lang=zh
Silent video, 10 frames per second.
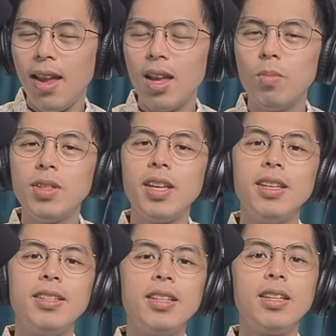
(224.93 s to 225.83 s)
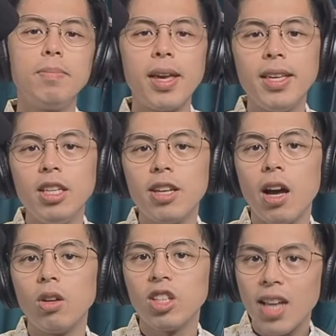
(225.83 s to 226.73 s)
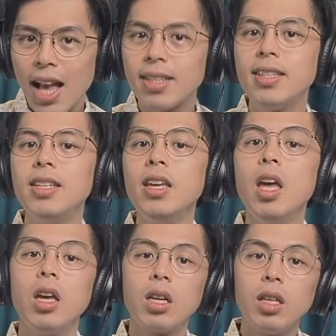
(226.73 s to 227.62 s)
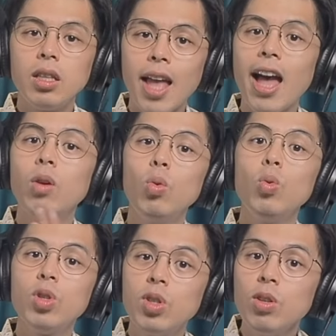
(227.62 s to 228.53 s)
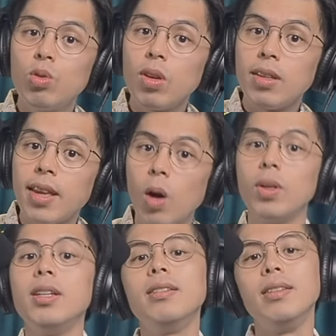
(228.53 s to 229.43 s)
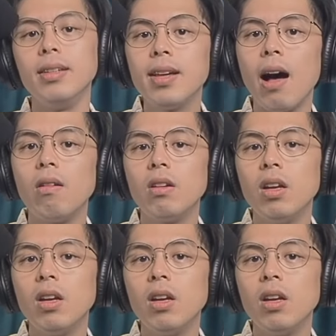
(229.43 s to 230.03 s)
目前已经被依照诈欺跟贪污治罪条例提告，